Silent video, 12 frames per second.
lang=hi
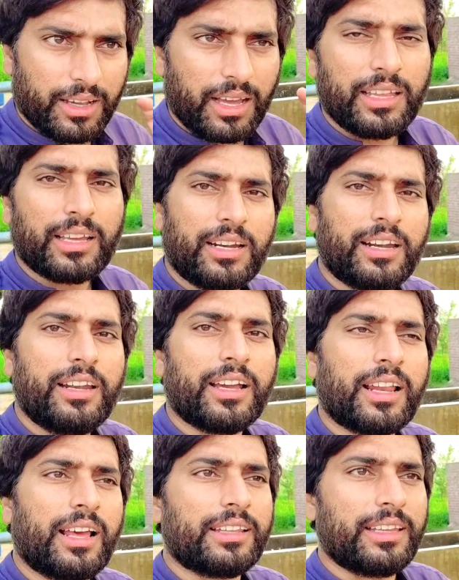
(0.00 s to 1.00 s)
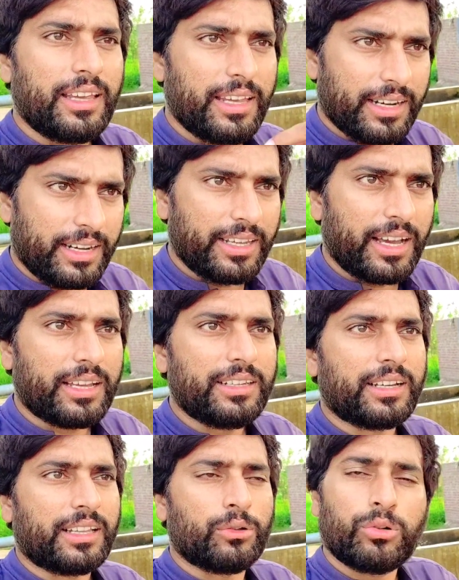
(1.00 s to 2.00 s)
कल एक रेडी लेकर आए थे एक रेडी
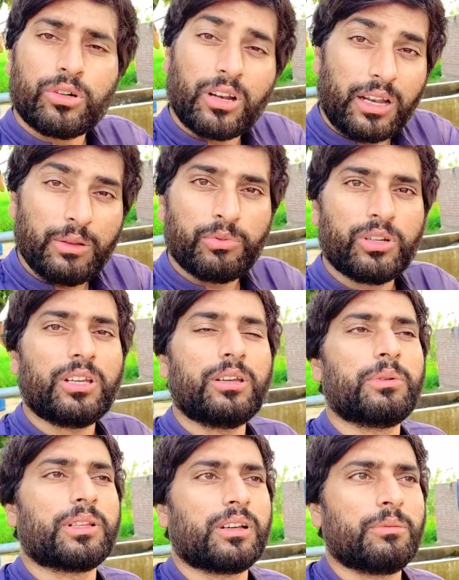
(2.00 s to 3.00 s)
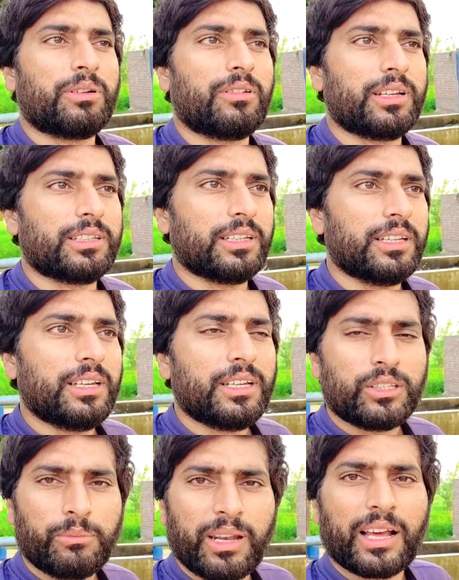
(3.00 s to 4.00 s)
आज लेकर उन्होंने ट्राली पूरी मतलब मंगवाई थी
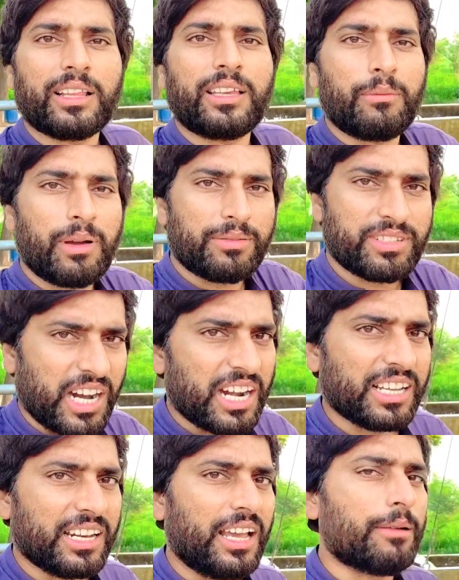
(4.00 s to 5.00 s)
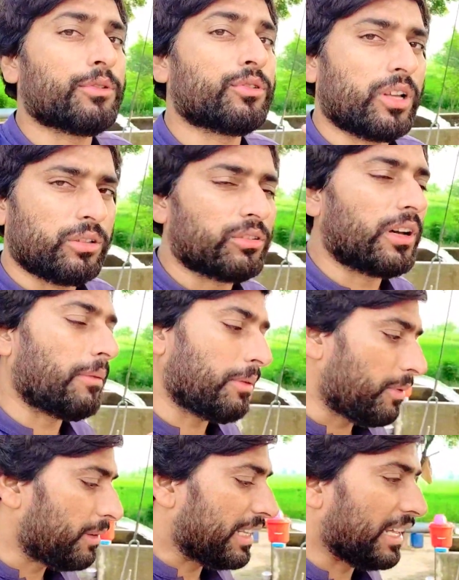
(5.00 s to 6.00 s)
तो मैंने कहा जब आप स्टार्ट करें आपको ज़रूरत हो तो
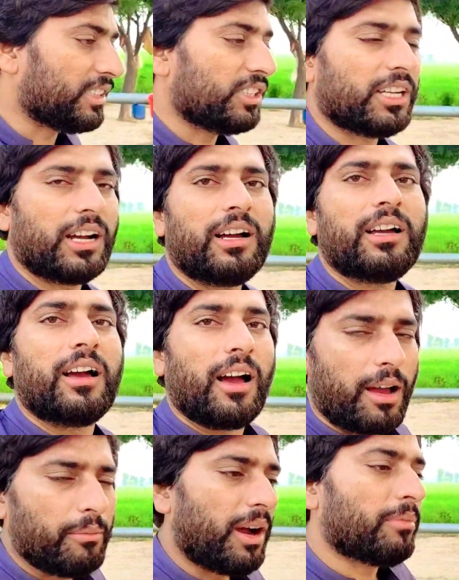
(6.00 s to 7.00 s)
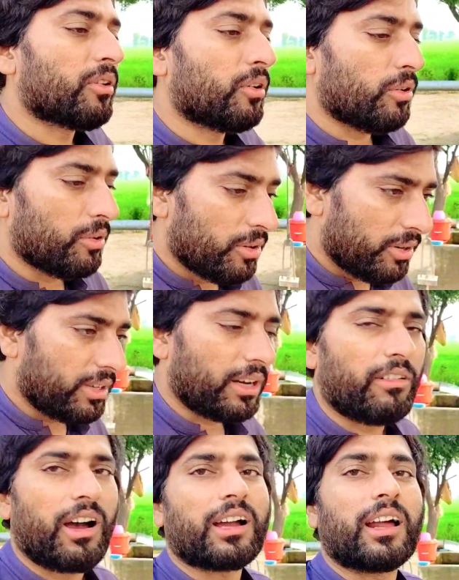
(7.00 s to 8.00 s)
आप हमें बता दीजिएगा हम आपको
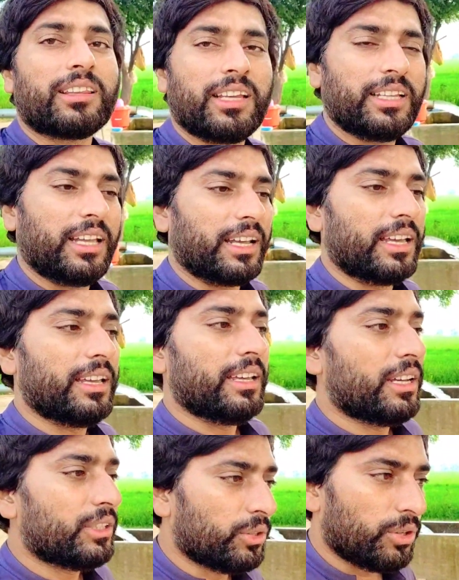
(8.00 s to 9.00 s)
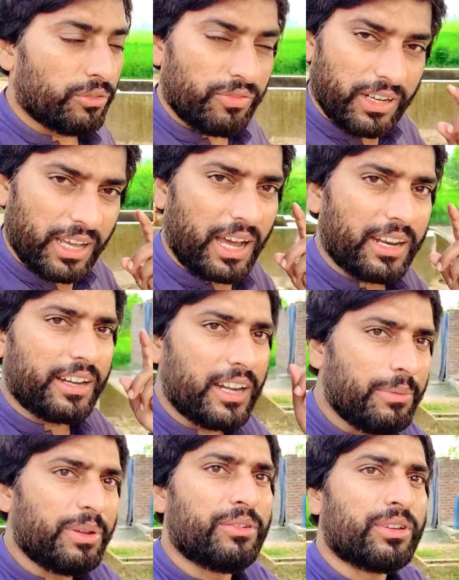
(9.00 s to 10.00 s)
डलवा कर दे देंगे तो फ़िलहाल
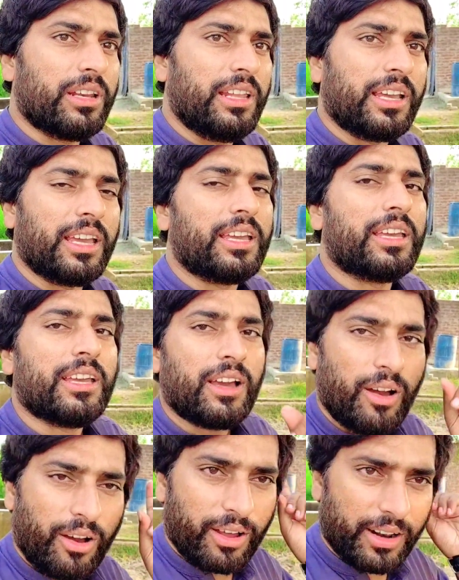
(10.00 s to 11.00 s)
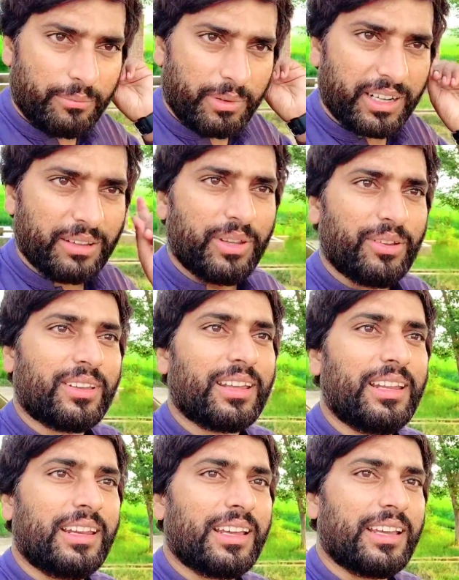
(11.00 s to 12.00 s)
रेडी भी उनकी लेंगे और मट्टी भी
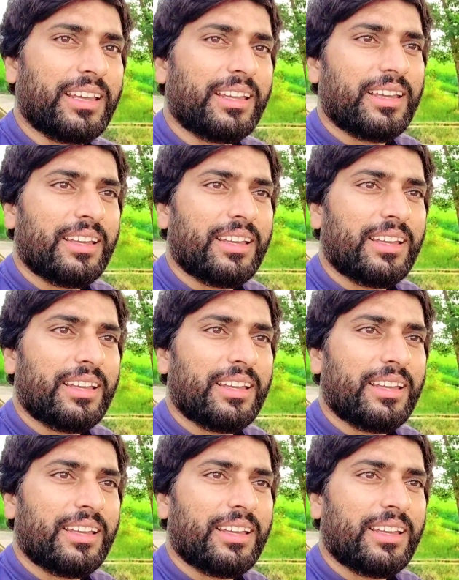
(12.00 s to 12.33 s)
उनकी ले लेंगे